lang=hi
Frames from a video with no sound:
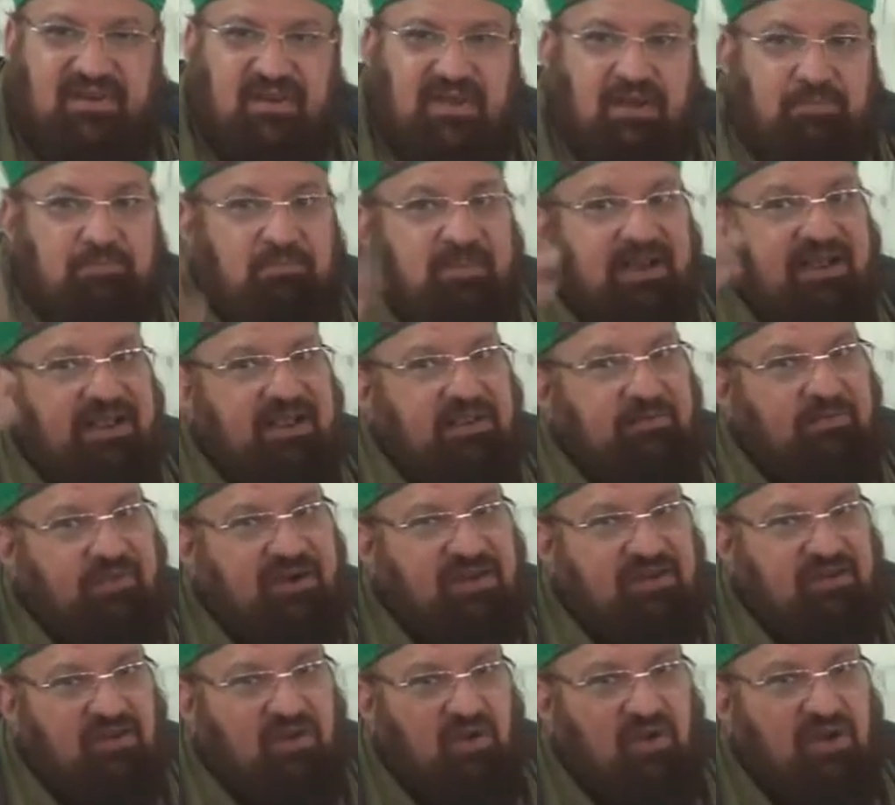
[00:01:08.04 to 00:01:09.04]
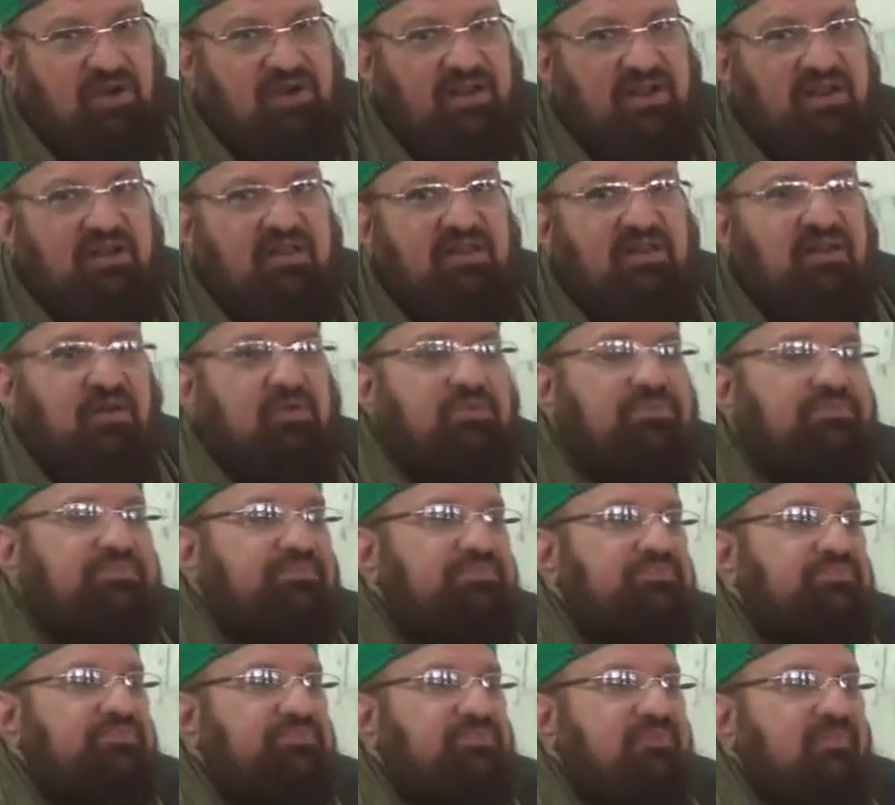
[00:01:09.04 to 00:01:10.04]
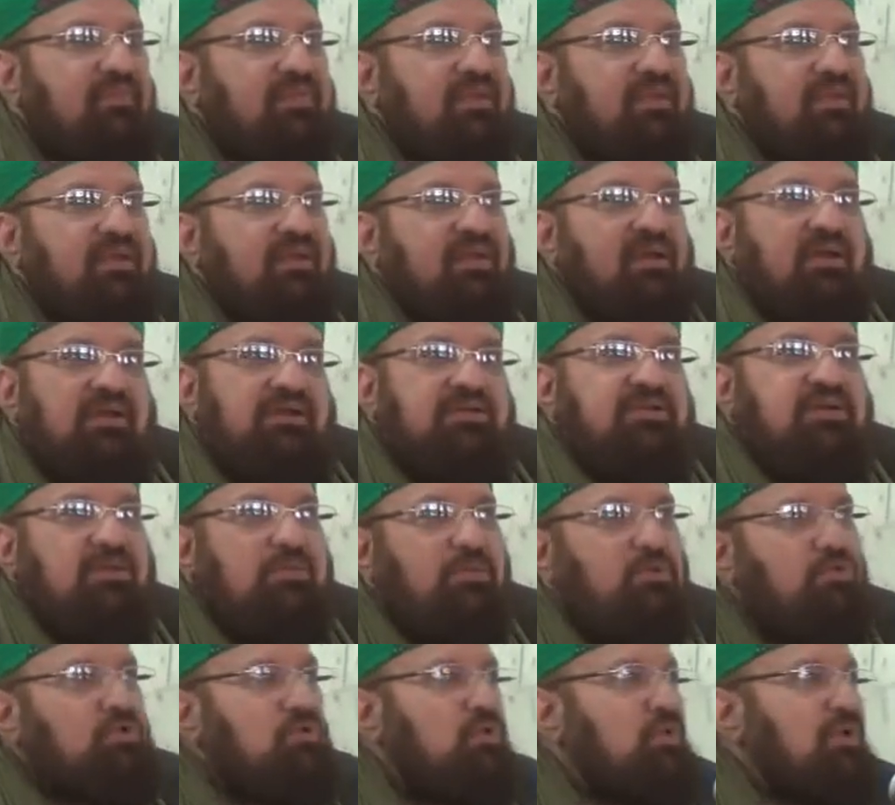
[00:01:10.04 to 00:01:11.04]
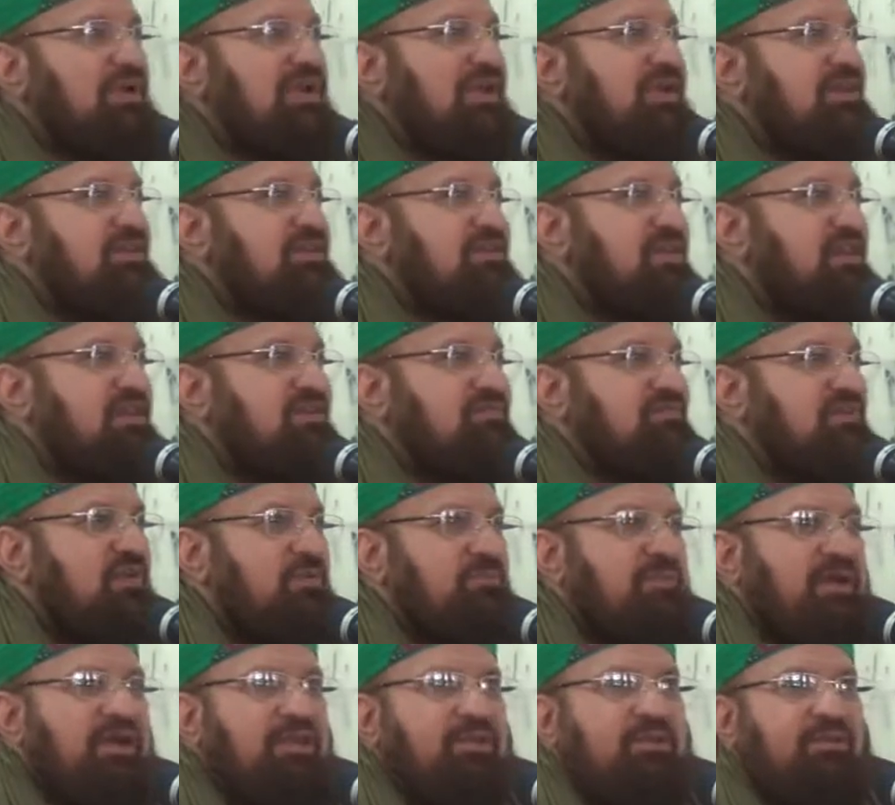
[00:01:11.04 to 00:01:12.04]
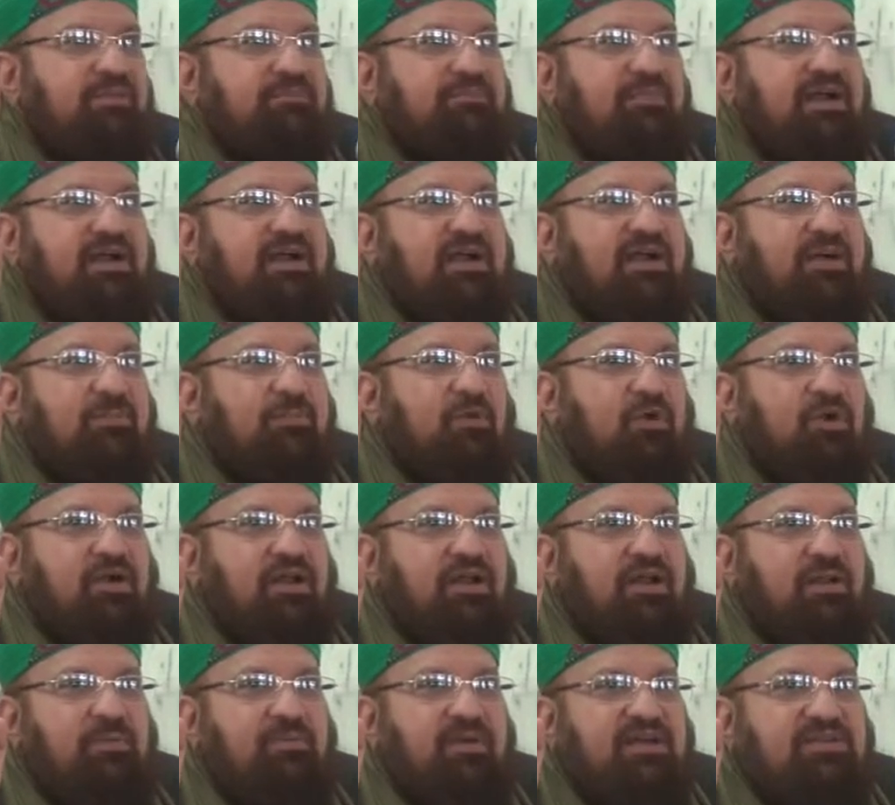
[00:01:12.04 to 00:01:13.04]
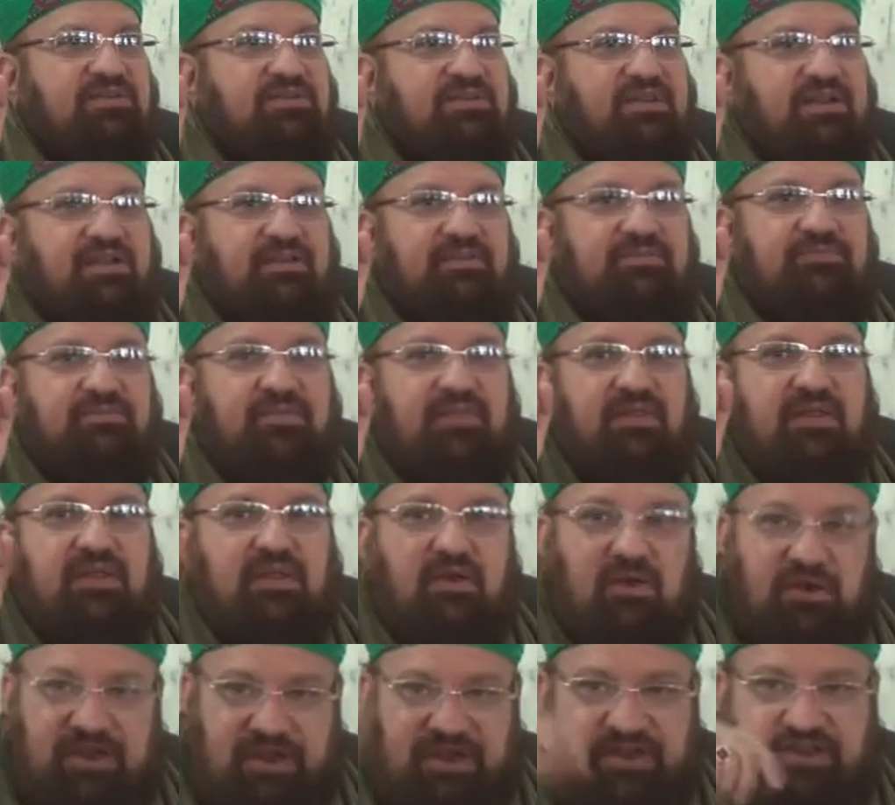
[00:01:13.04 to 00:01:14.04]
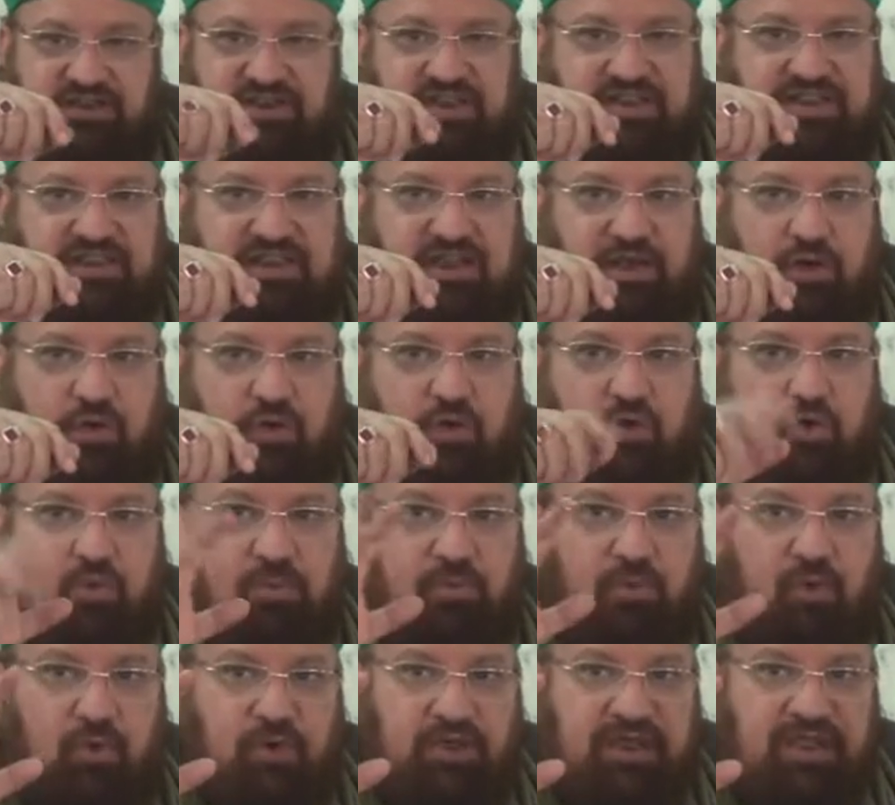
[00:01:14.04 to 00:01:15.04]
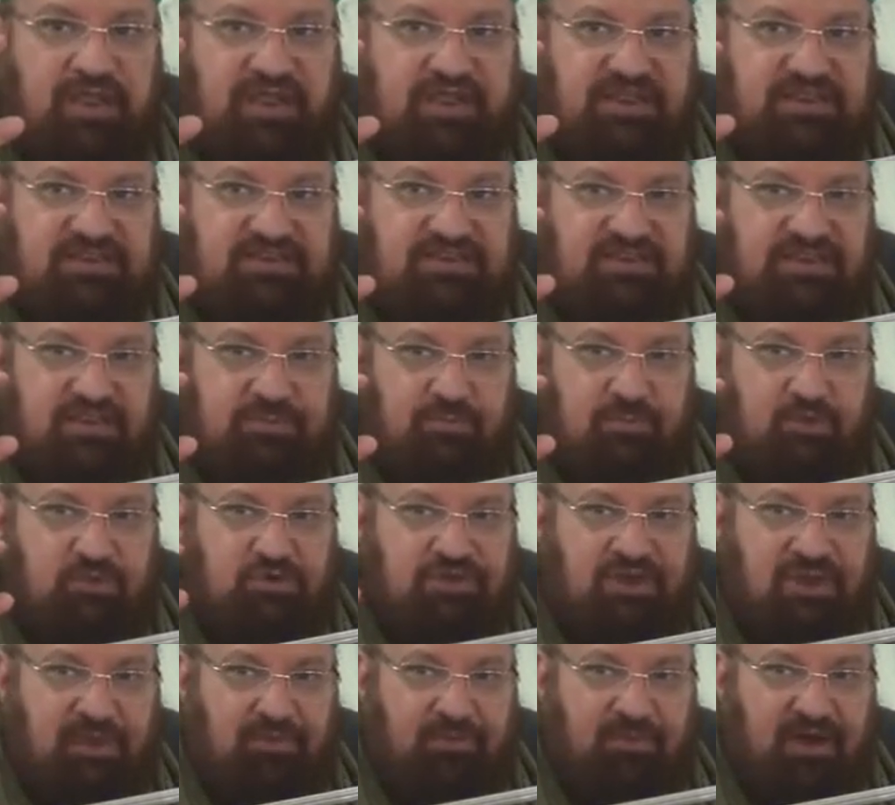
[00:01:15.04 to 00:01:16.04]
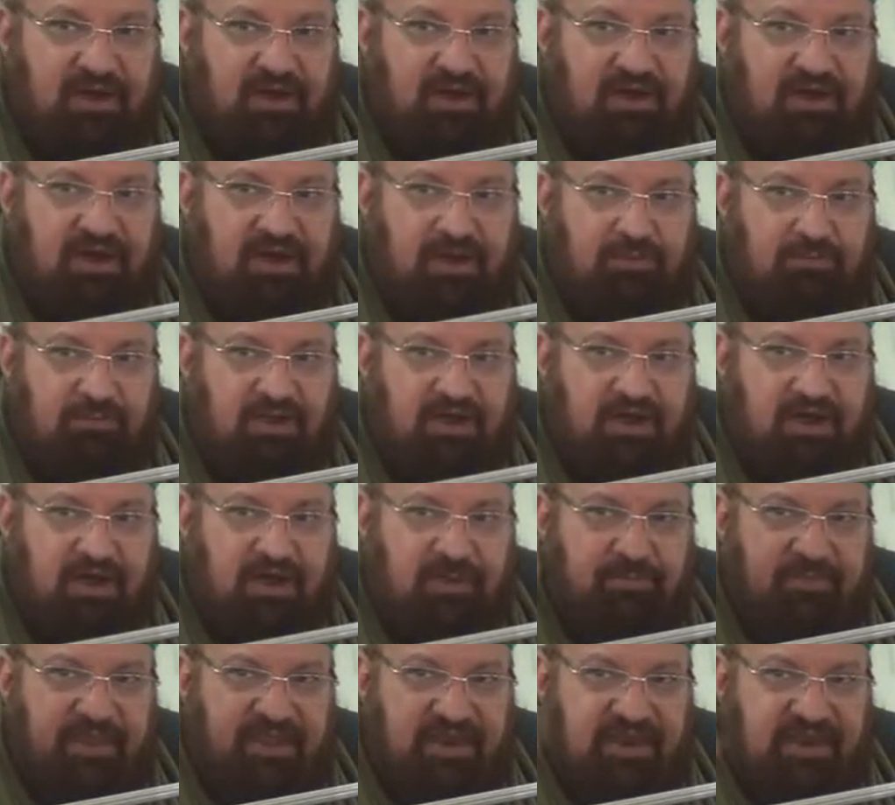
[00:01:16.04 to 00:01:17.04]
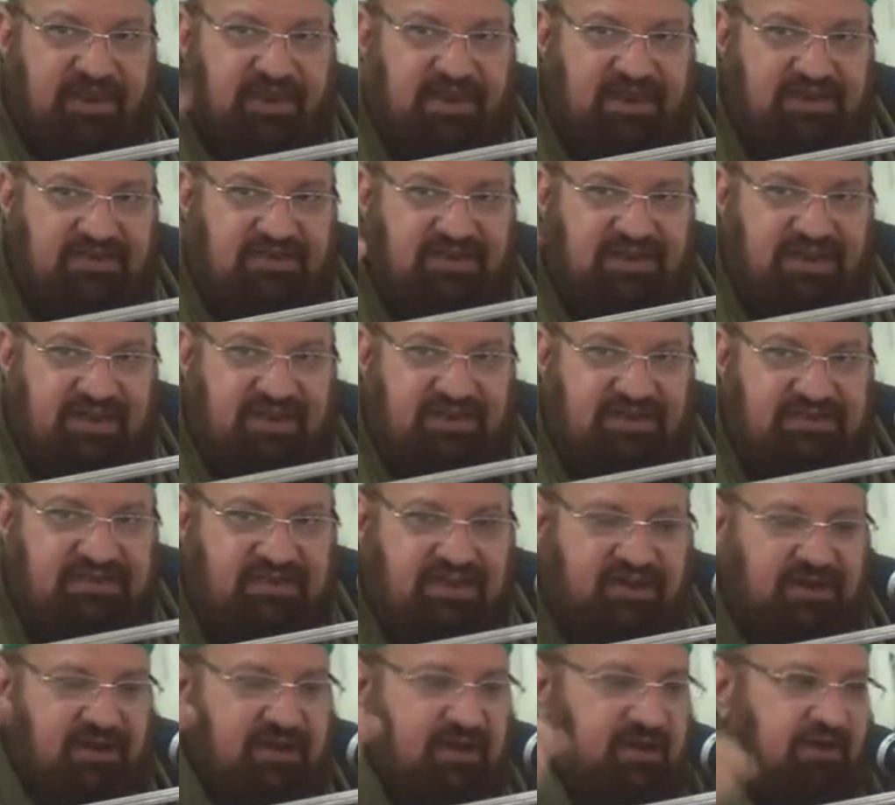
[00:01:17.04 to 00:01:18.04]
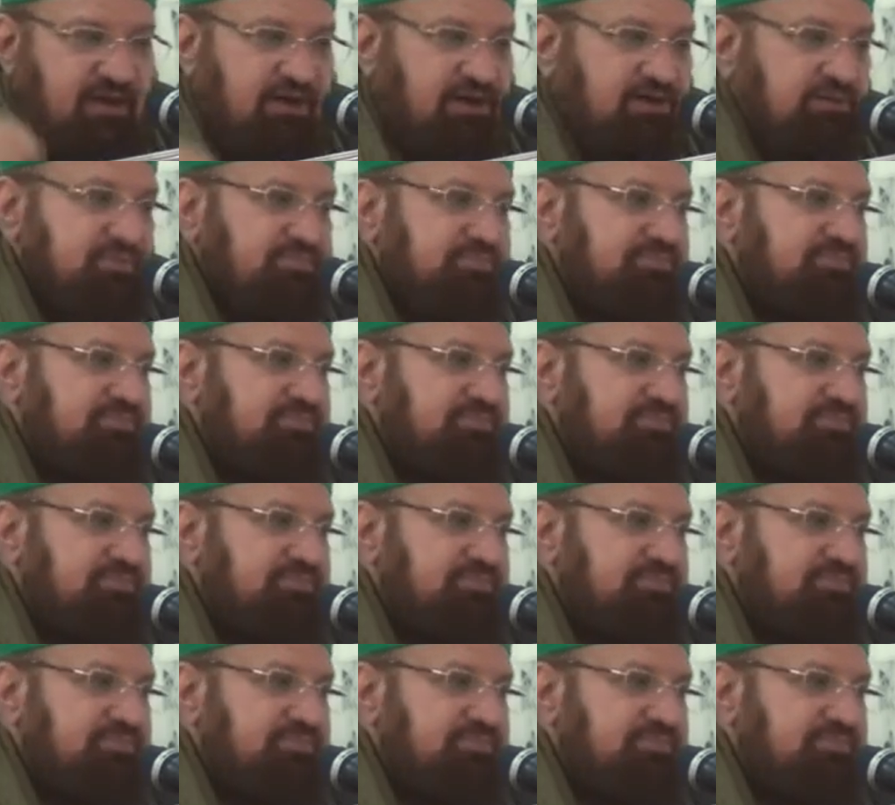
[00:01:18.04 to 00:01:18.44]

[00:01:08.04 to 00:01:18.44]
अब मैं एक बात और करता हूं जब हजूर ने हिजरत फरमाई मक्का मुकर्रमा से हिजरत का हुक्म हो गया किसी मुसलमान का मक्का में रहना जायज ना रहा